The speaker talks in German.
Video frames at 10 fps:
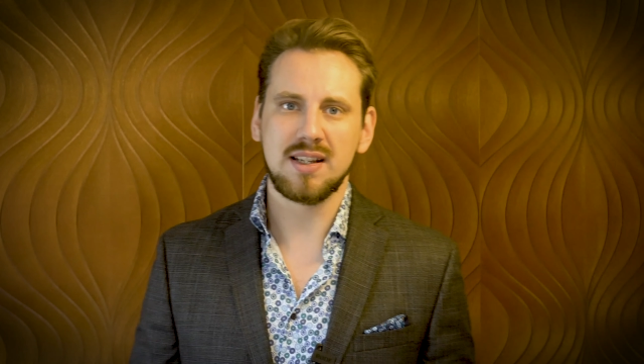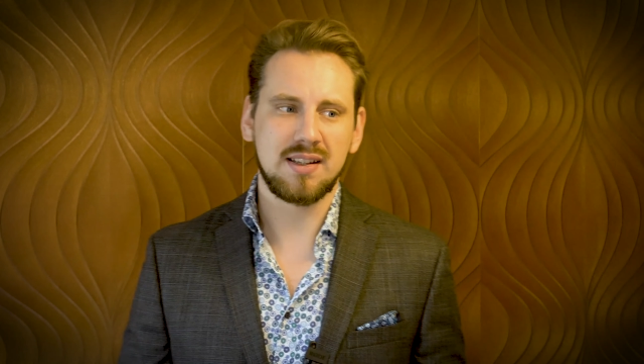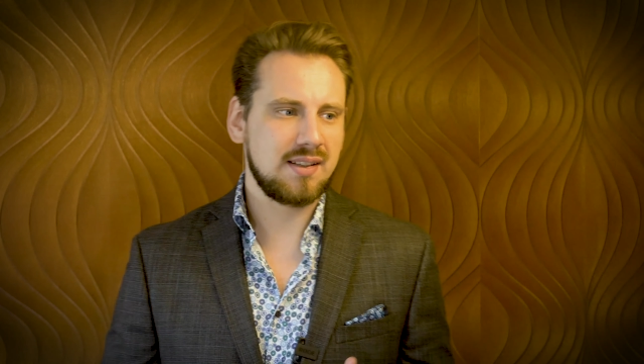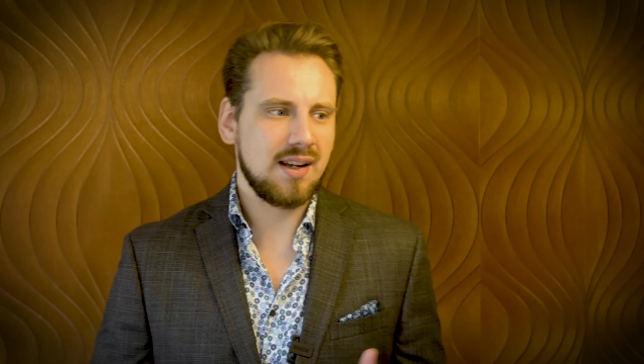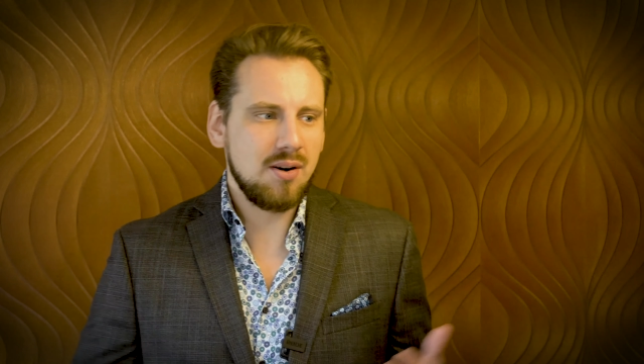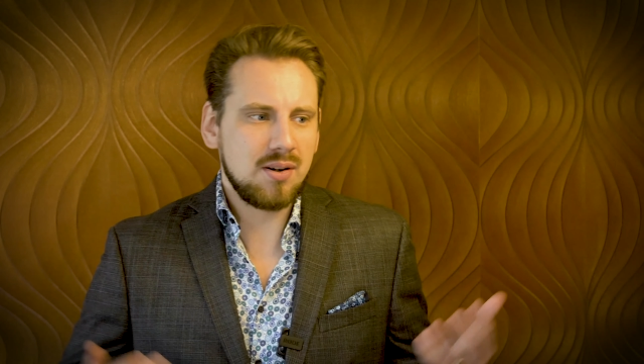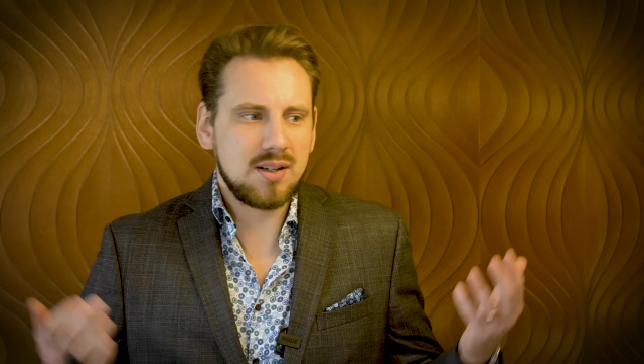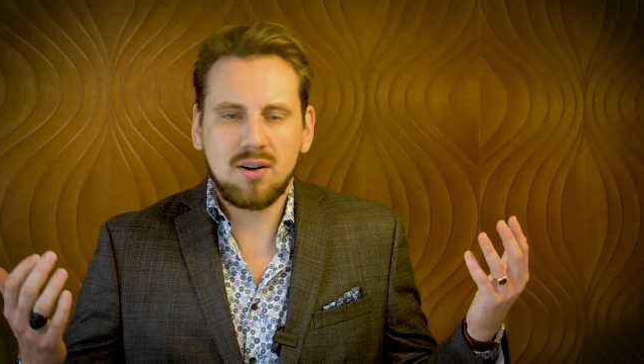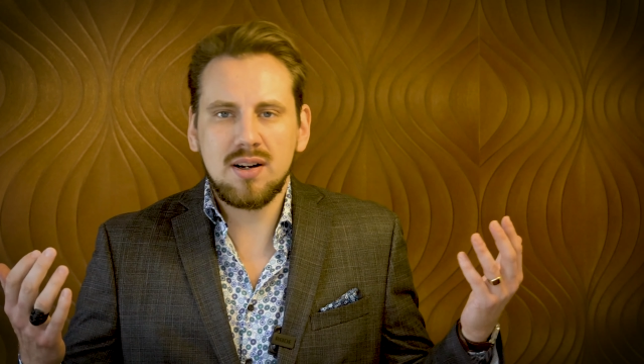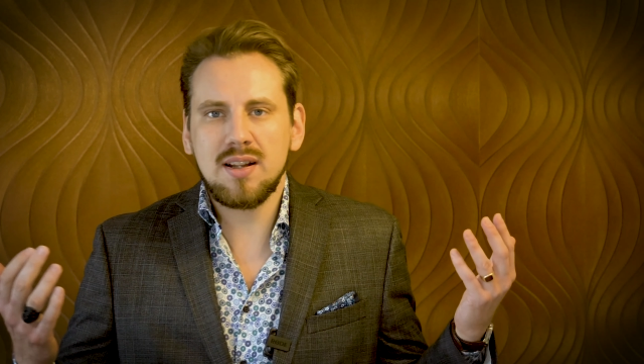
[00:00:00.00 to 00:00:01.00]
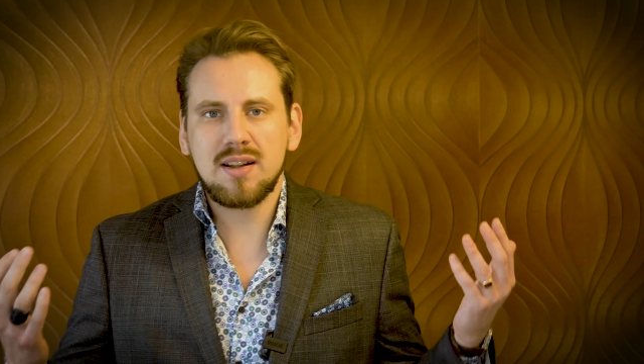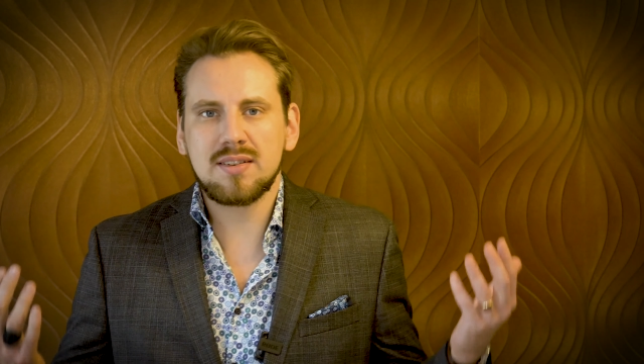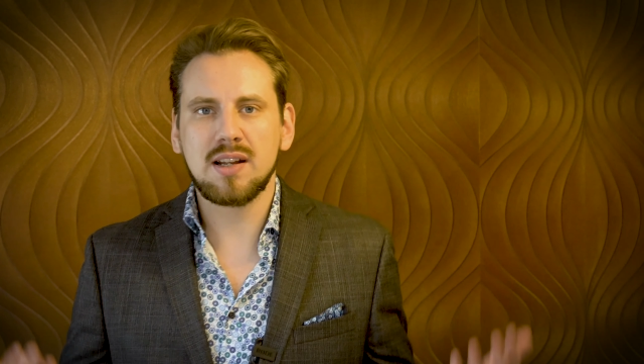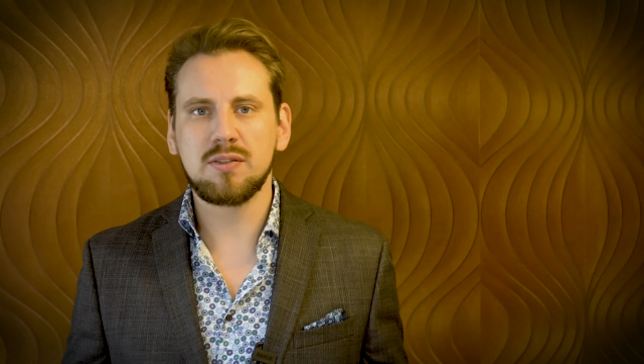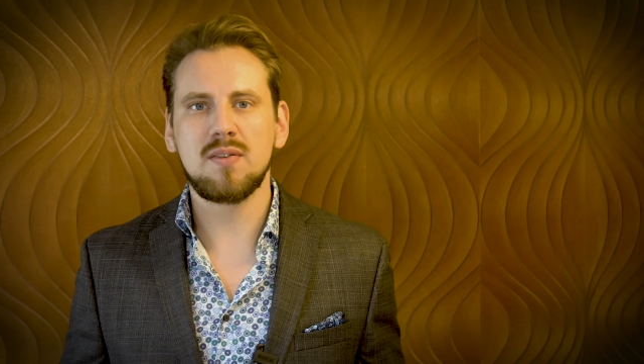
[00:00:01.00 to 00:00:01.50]
ist ja auch eine Rolle,
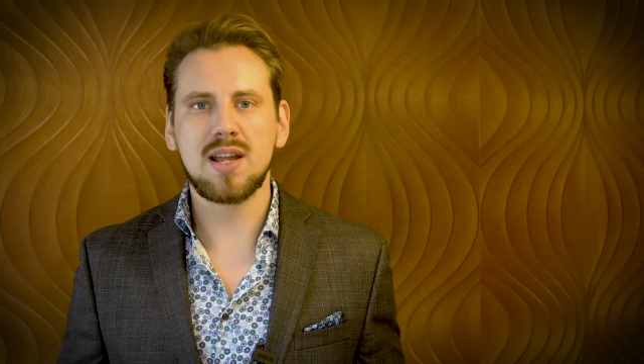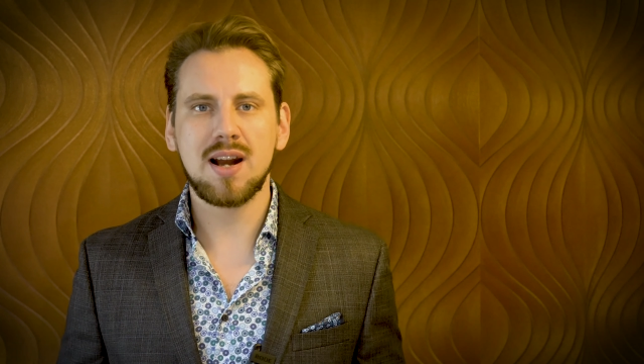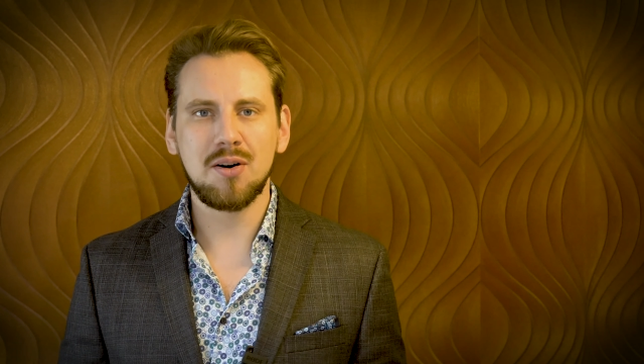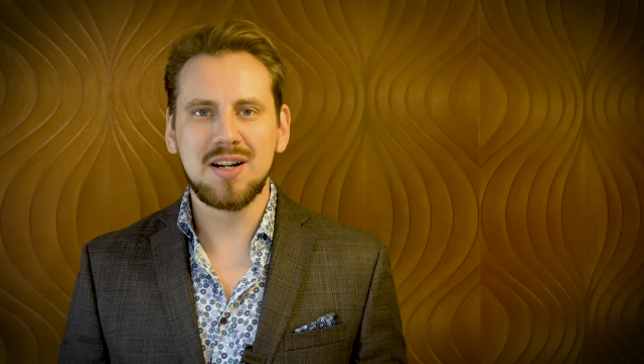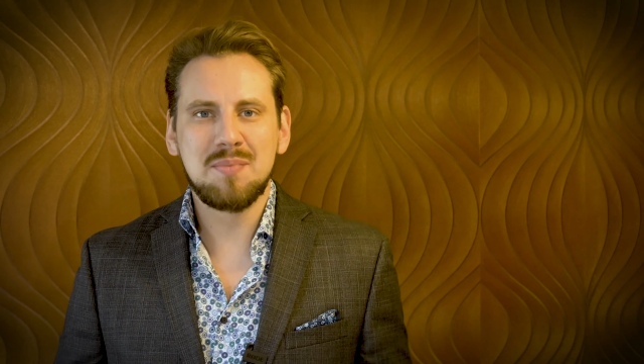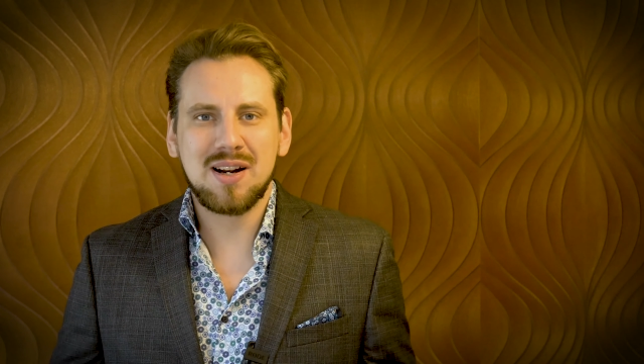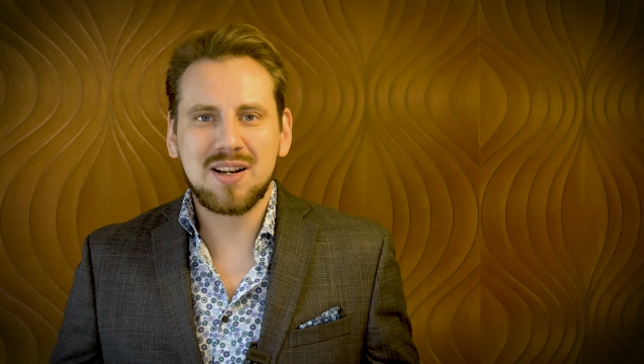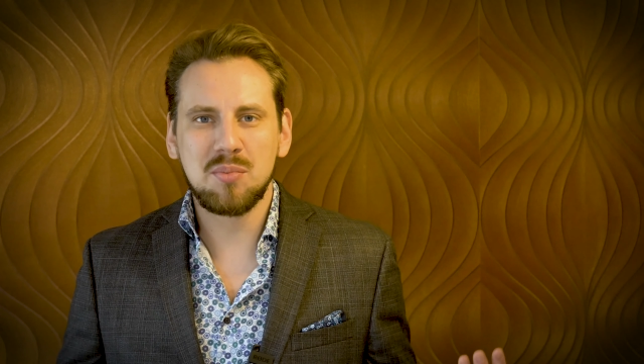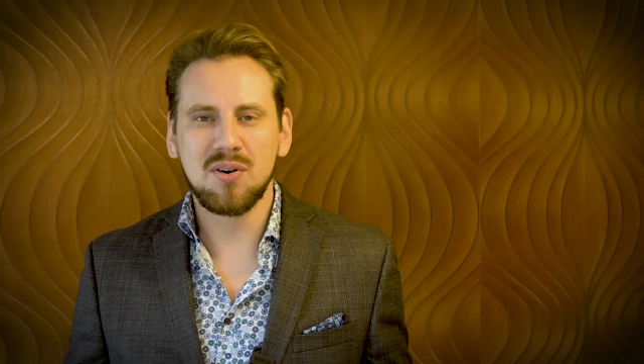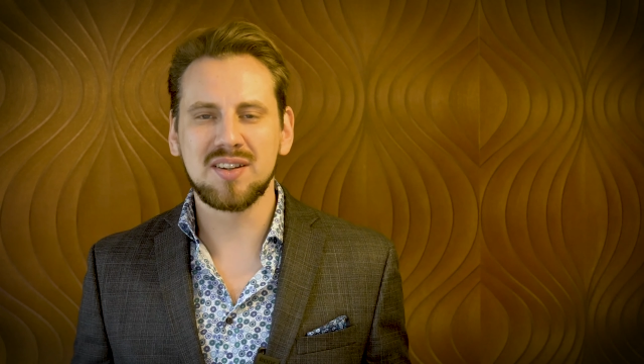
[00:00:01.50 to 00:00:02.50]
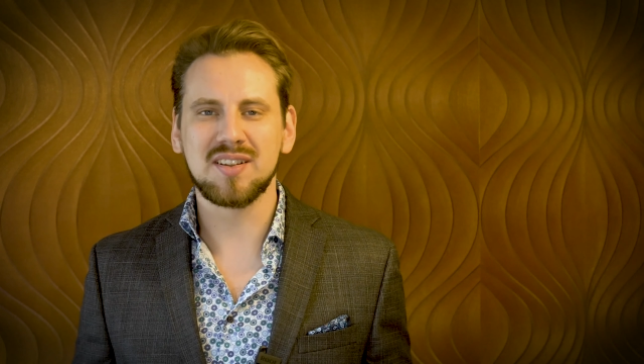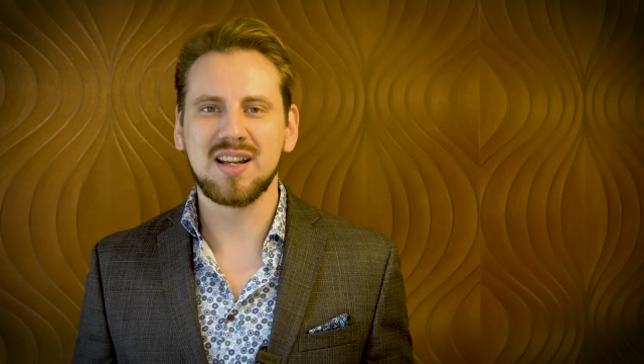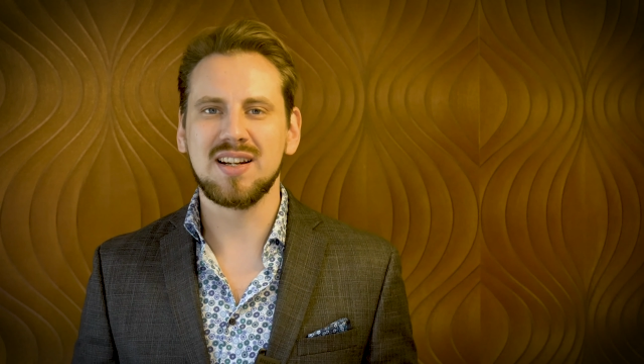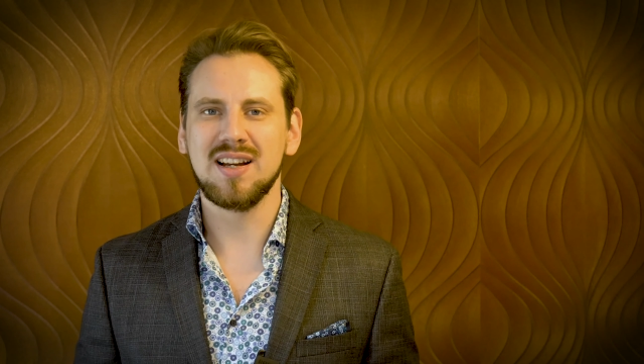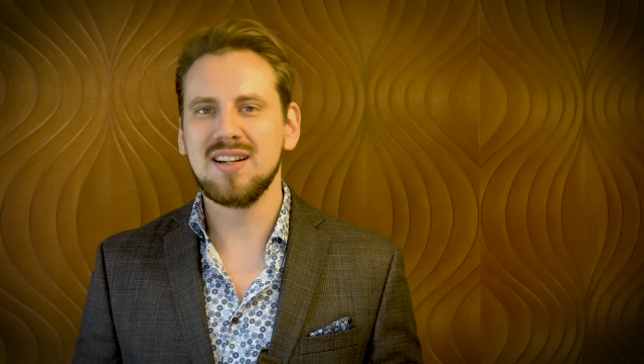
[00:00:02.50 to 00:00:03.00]
also dafür will ja auch niemand geboren
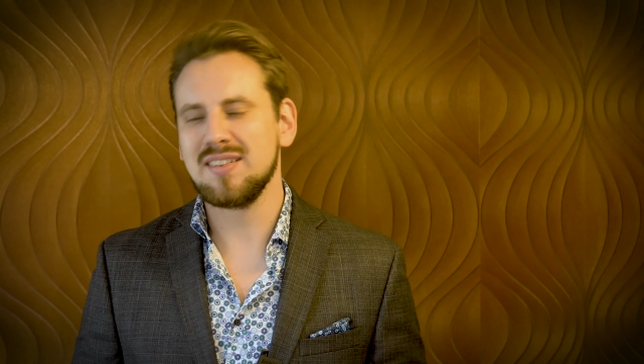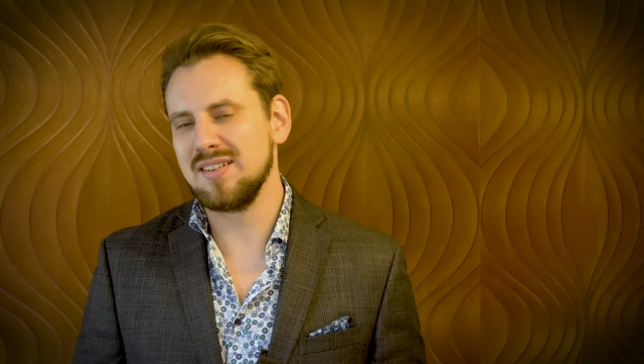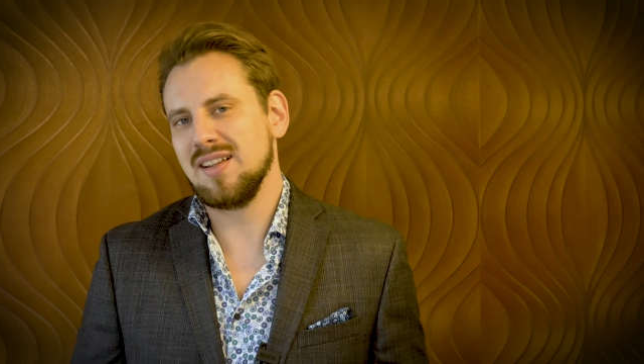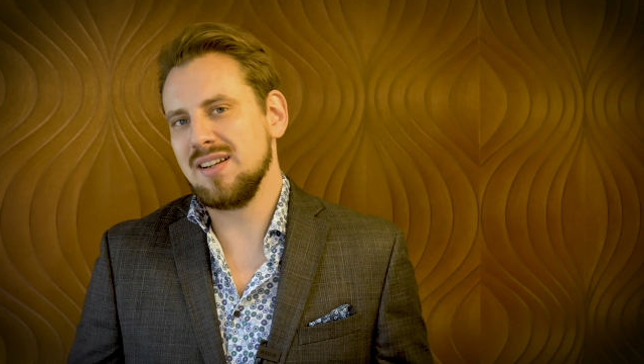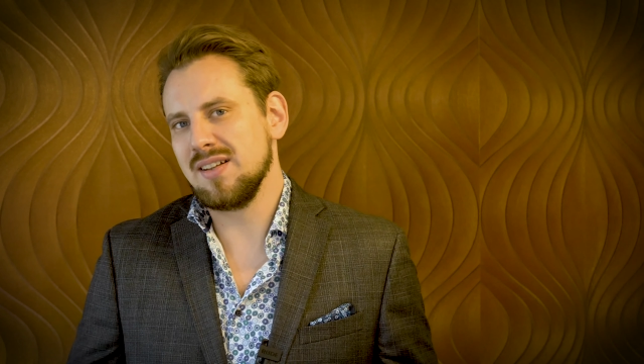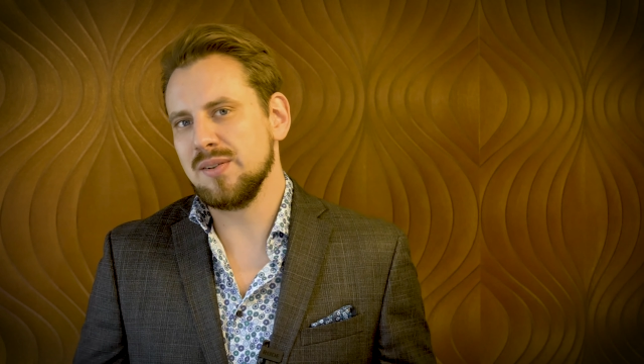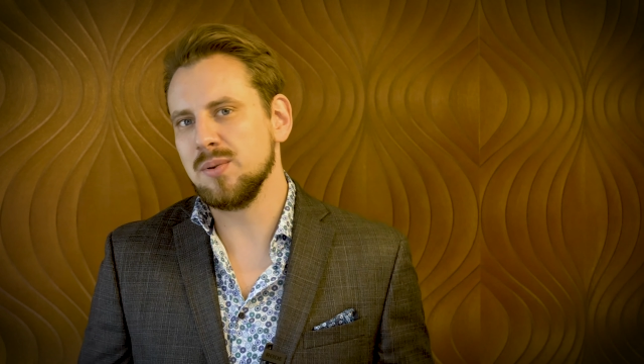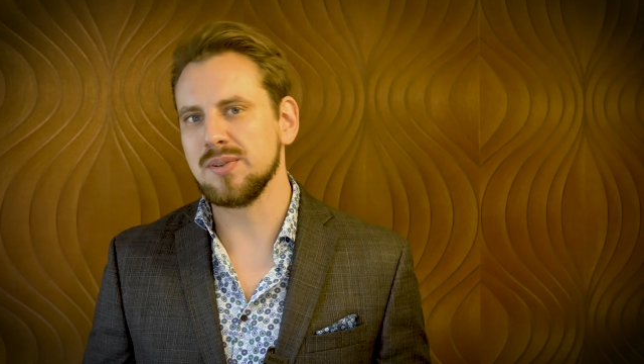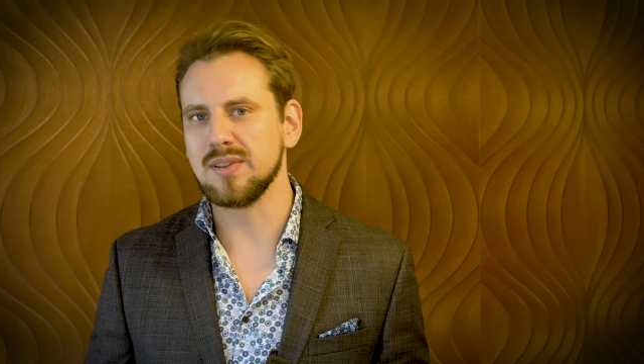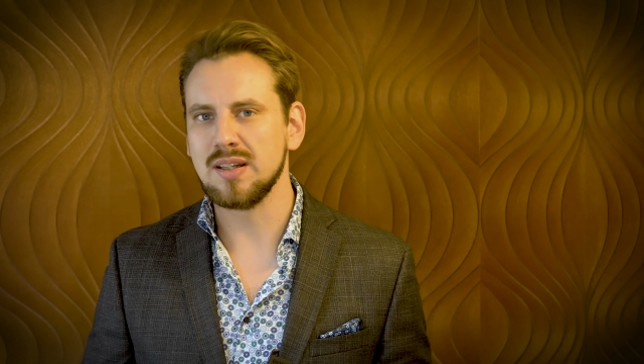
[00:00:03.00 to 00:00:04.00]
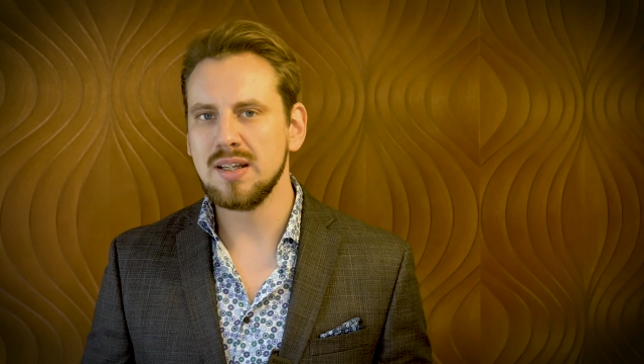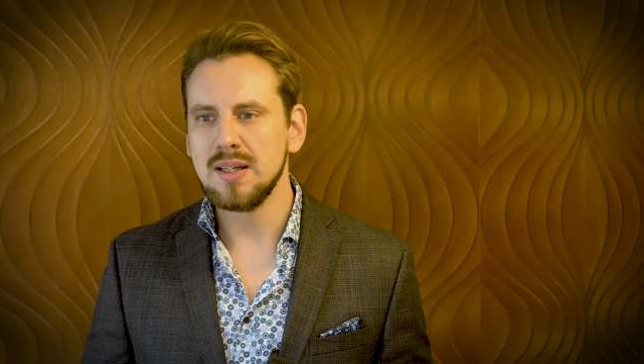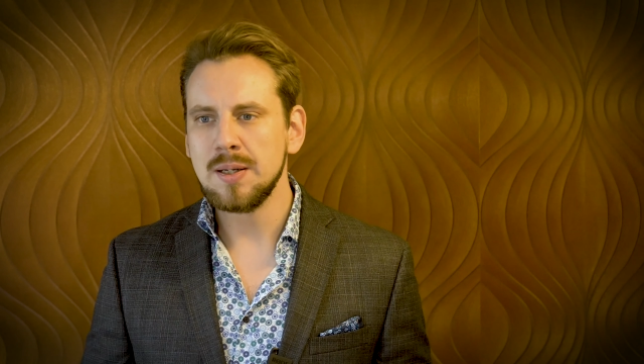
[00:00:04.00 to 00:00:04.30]
sein. Ja? Das ist halt also Unsinn.